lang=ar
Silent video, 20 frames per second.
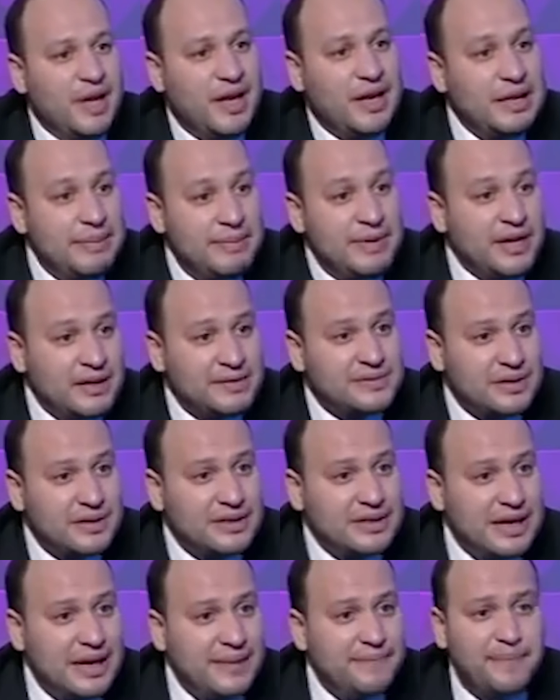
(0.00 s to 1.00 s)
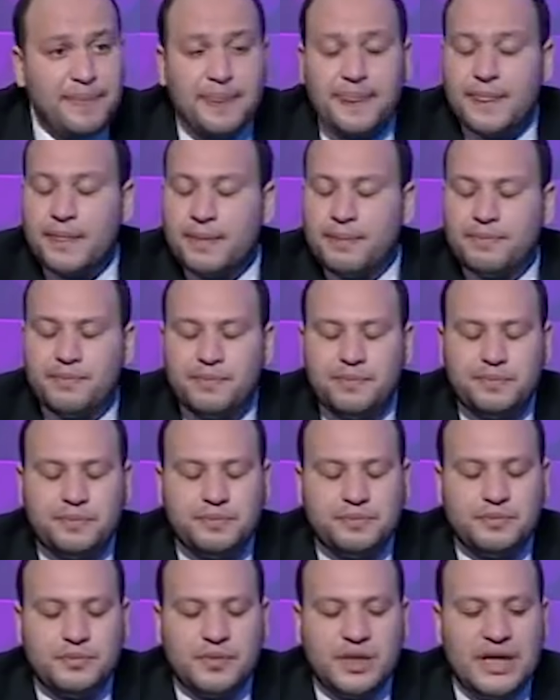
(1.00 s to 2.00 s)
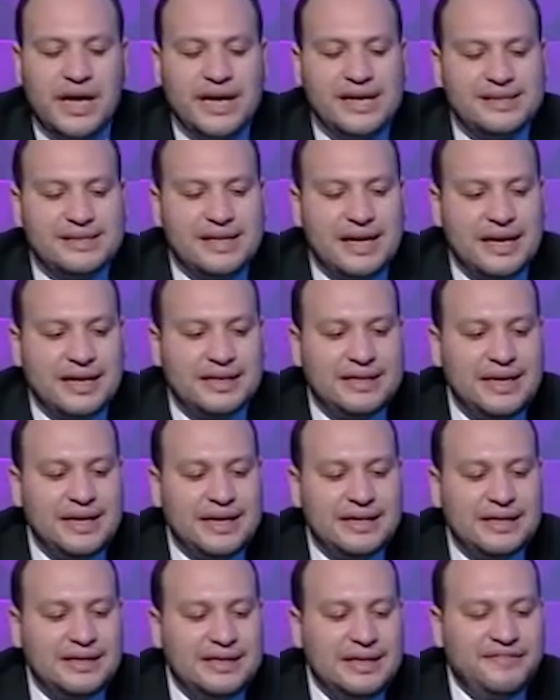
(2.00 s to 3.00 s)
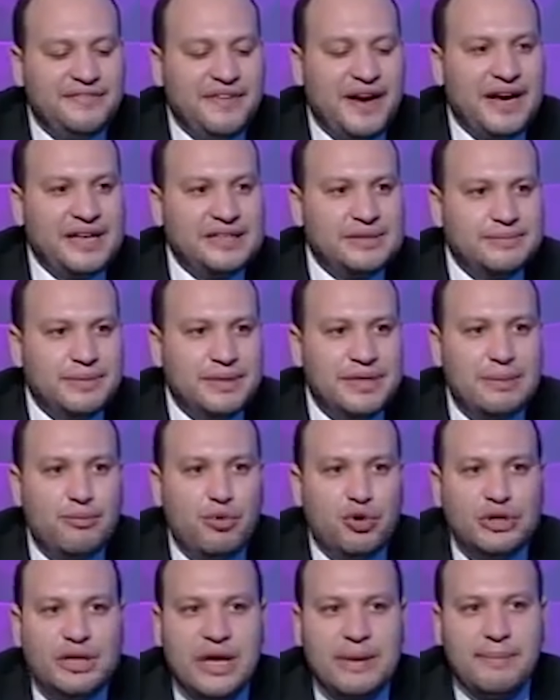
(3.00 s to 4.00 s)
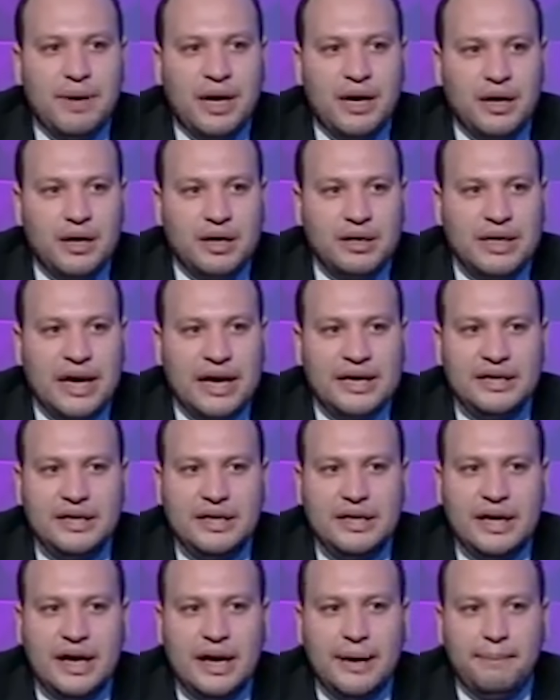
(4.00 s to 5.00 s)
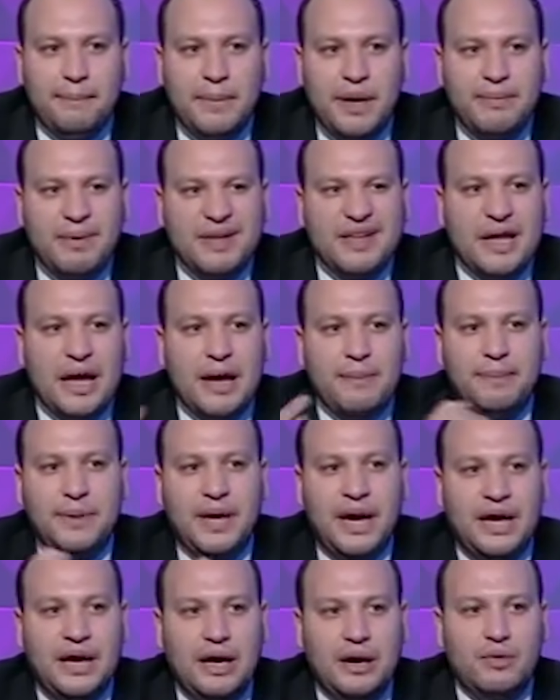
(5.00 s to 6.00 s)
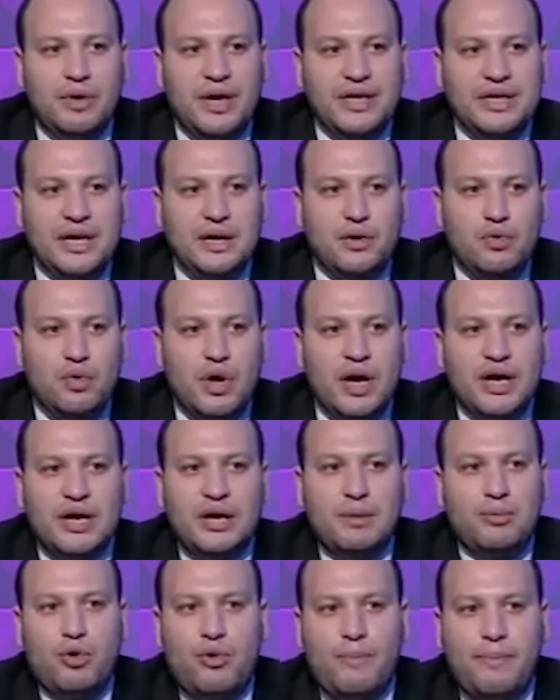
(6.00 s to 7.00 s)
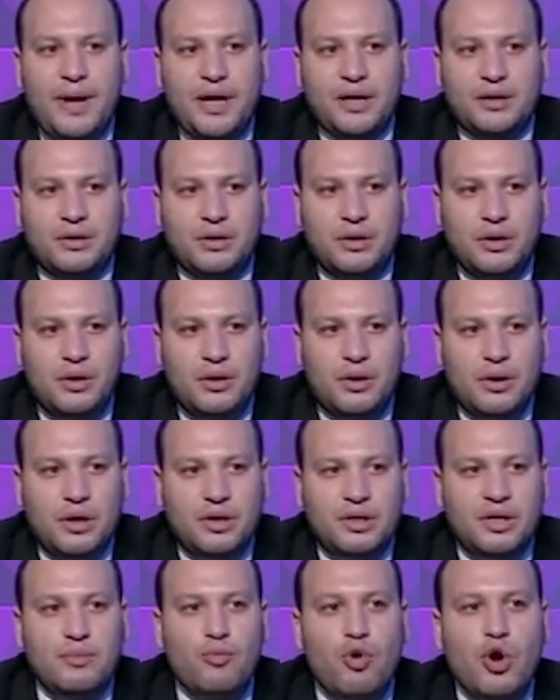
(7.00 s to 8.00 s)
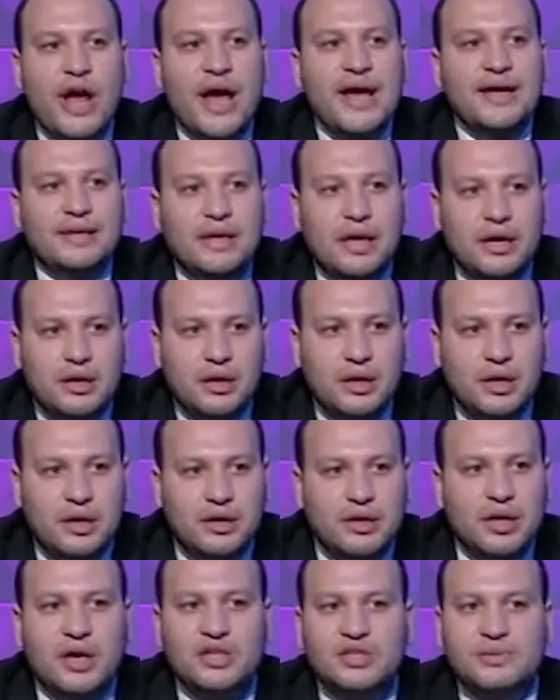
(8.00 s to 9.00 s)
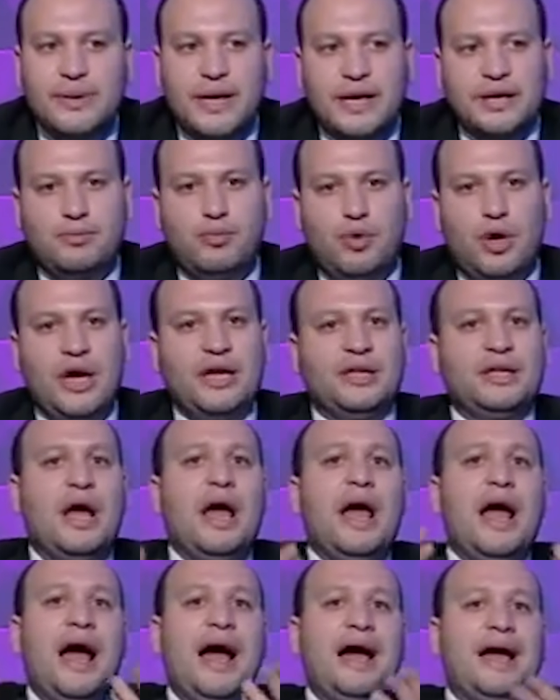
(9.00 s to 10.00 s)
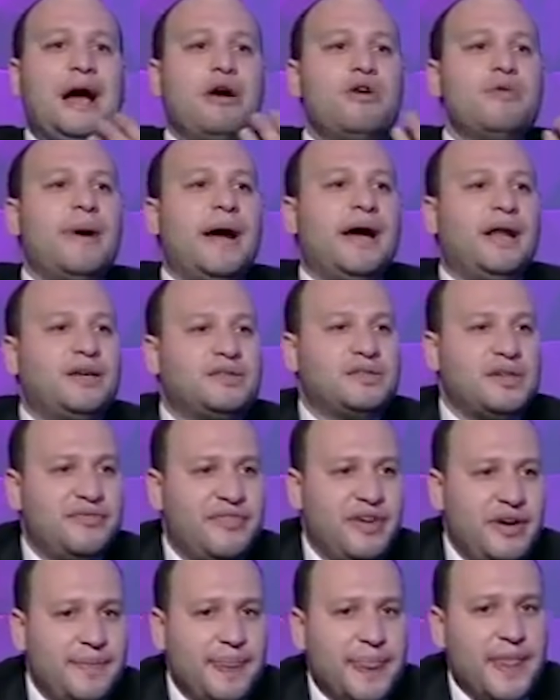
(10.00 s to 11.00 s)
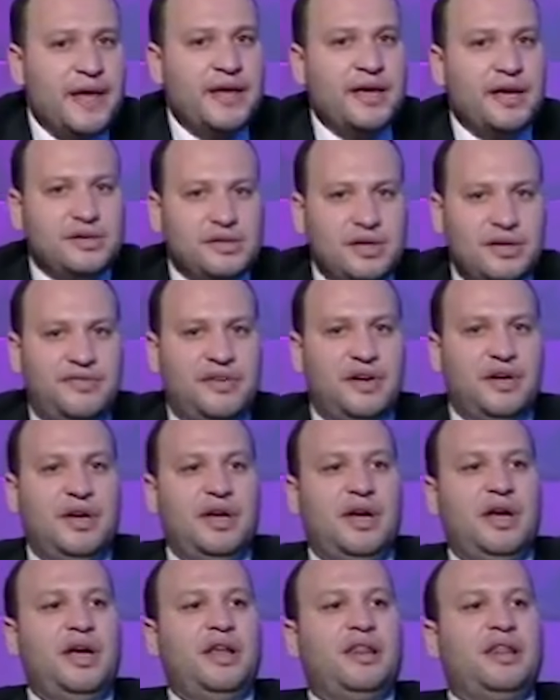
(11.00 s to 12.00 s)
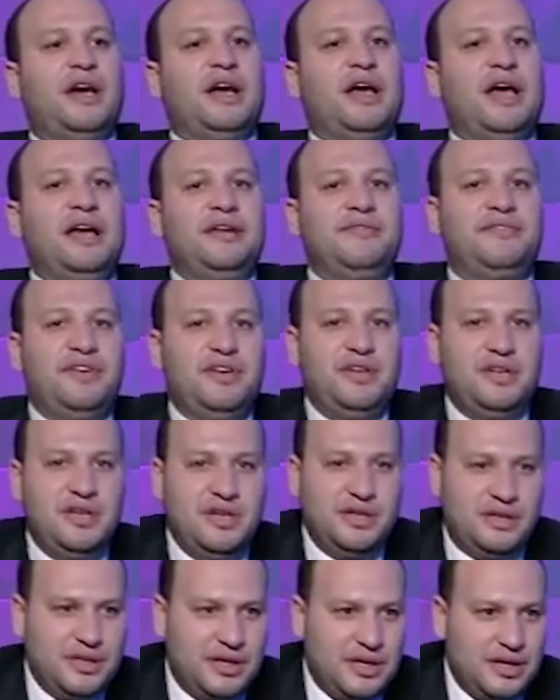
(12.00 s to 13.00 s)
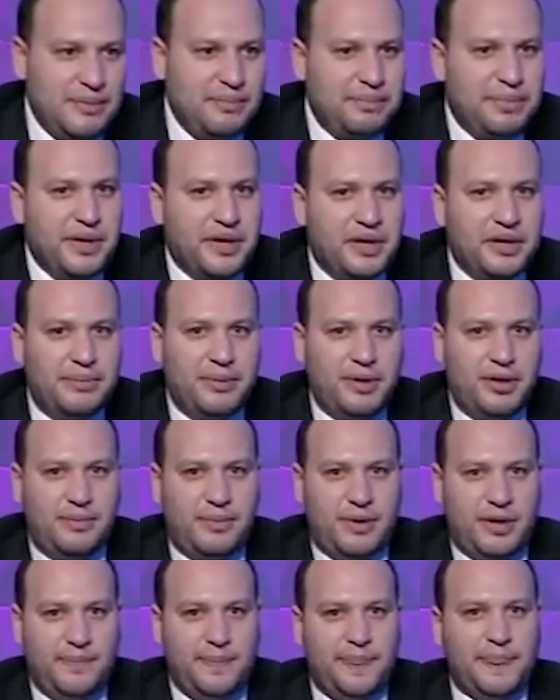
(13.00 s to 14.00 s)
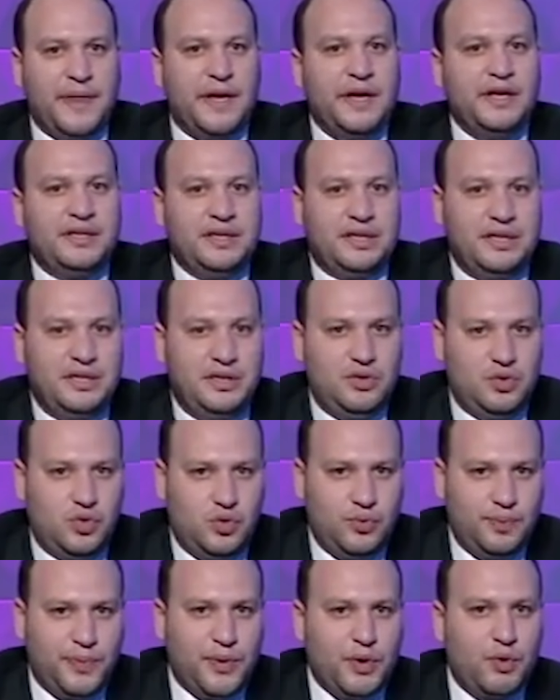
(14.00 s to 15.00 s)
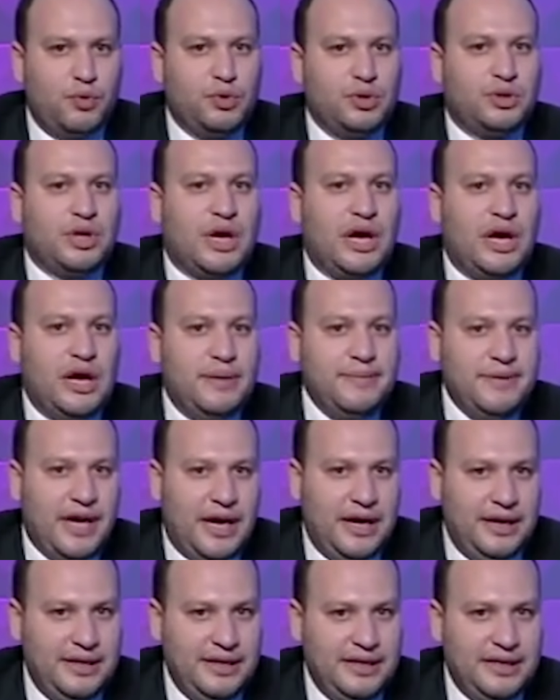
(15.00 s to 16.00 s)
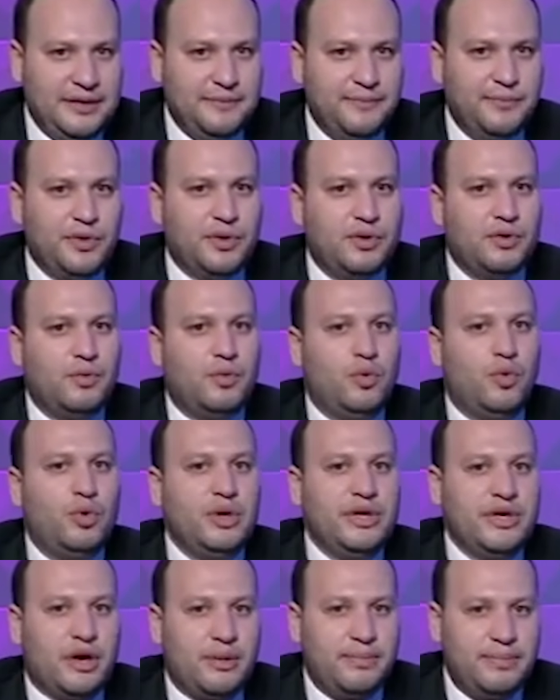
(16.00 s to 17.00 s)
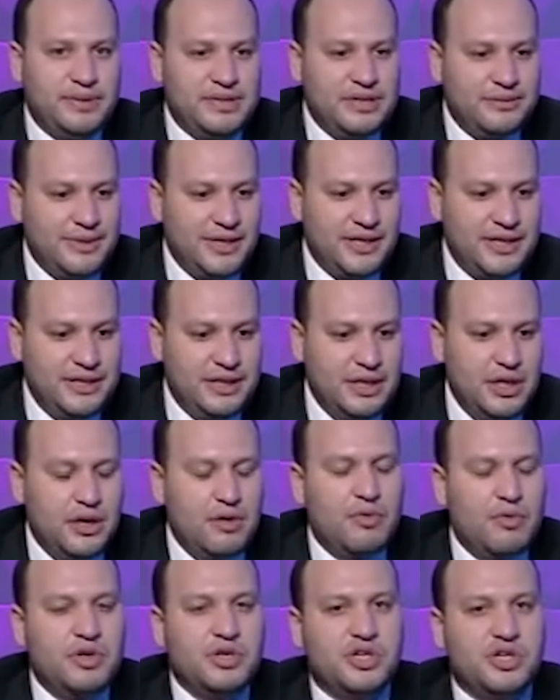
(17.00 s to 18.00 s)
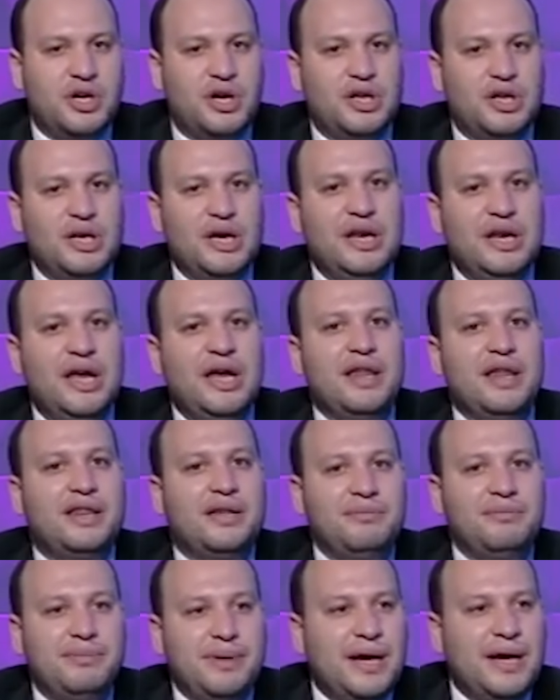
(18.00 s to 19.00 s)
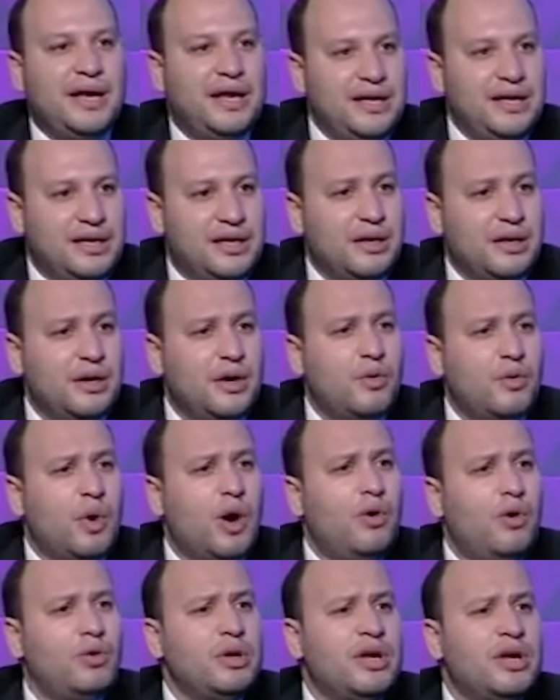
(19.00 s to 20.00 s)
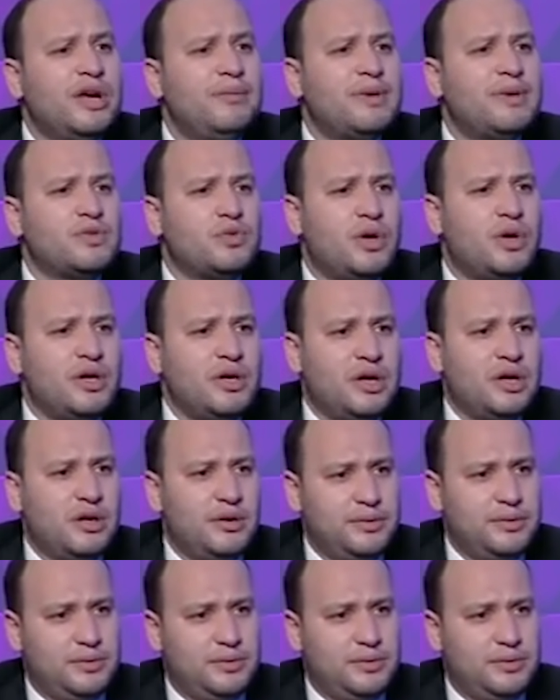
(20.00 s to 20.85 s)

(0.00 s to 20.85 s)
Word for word: اللي بيحصل ده ليس نتيجه الدين فحسب ده مجتمع يعني ايه عمه بتخبي على اولاد اخوها ان ابوهم مات صعبة دي مكايده صعبة صعبة دي اصبحت مكايده هجاوب على صفا يا صفا اذا كان في نيتك بر بابا ادعي له وترحمي عليه وقول يا رب سامحني وان شاء الله لا ذنب عليك وهقول كلمه صغيره